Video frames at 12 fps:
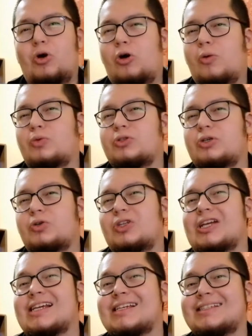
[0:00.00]
o cómo se
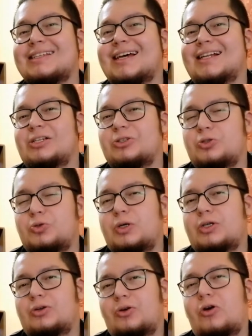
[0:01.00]
utiliza el
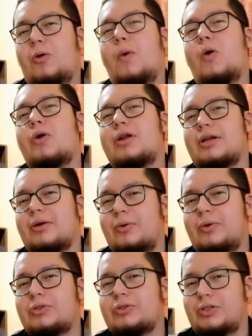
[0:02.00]
sueño como un
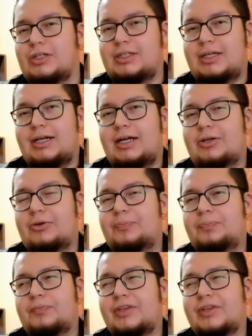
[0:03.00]
recurso literario.